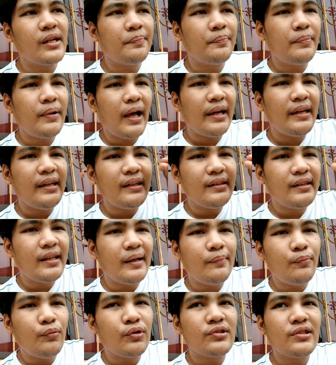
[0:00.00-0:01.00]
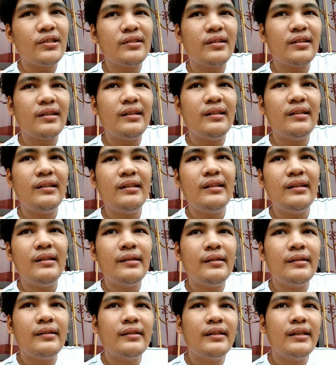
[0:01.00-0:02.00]
applying them wasn't
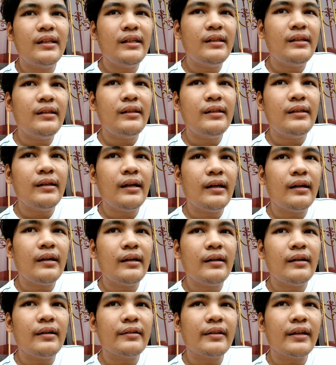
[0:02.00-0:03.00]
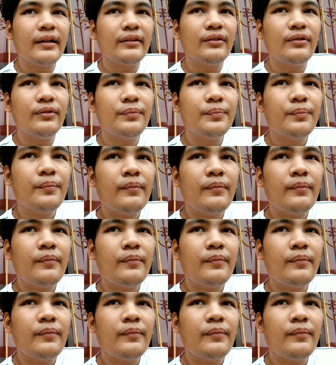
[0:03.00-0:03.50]
really the, uh, title?